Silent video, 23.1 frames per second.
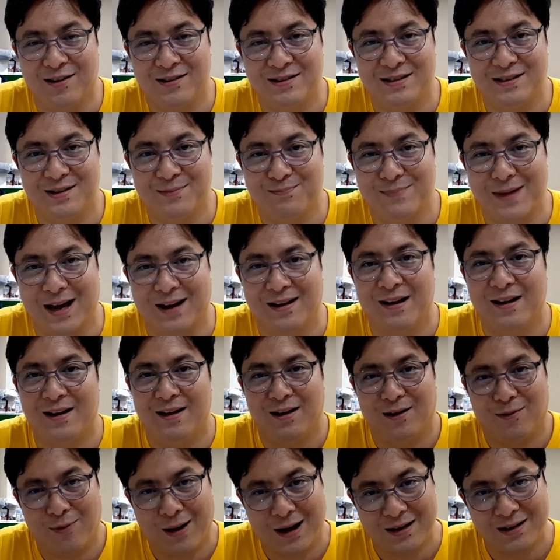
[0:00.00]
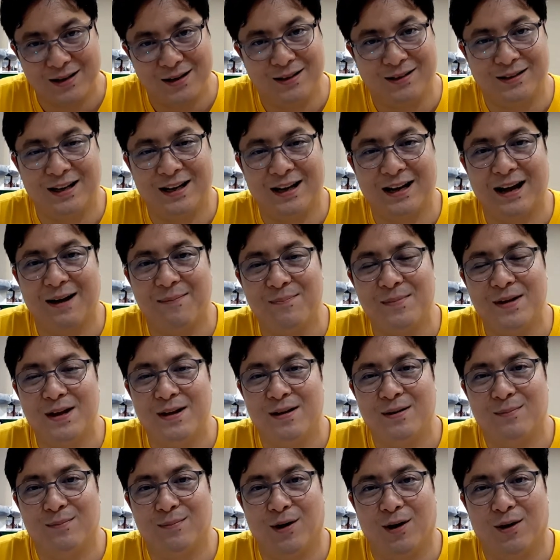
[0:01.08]
2548วรรคหนึ่งนะครับ
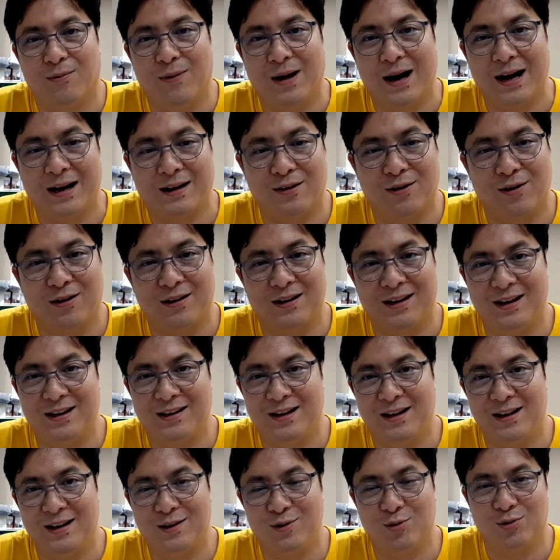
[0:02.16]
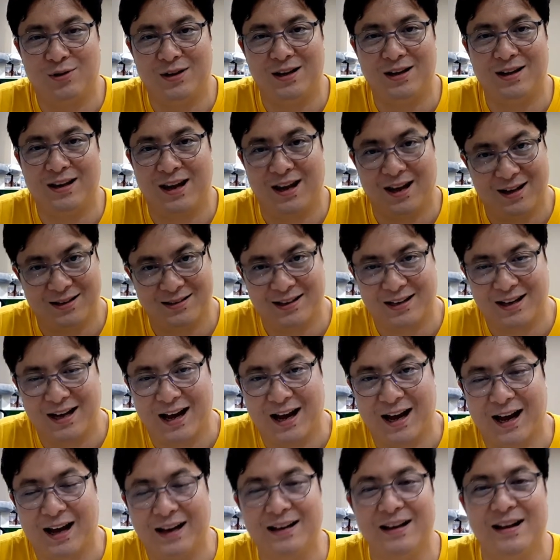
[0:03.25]
บอกว่ากรณีที่อยู่ที่เคหส
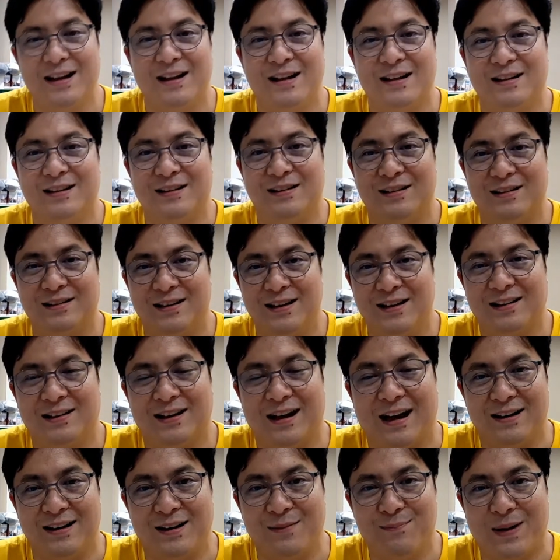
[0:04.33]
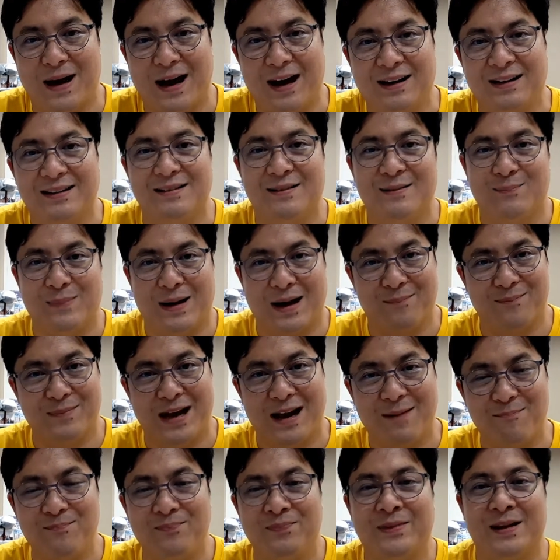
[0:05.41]
ถานหรือที่สที่พักพำนั
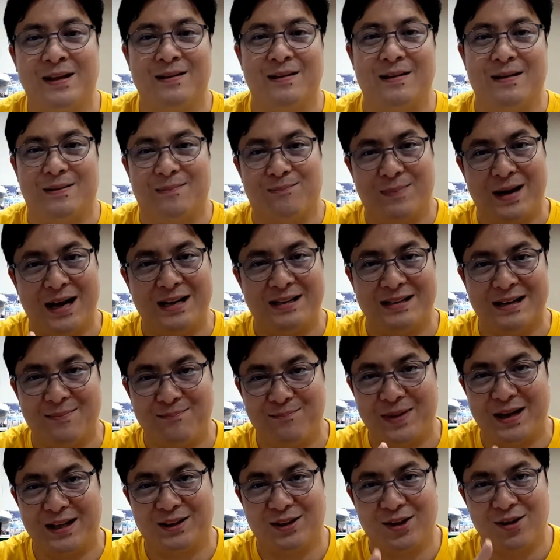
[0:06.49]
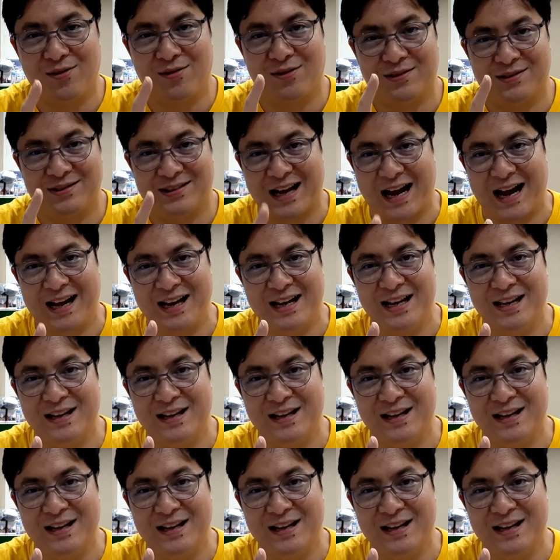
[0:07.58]
บ ไม่จำเป็นต้องใส่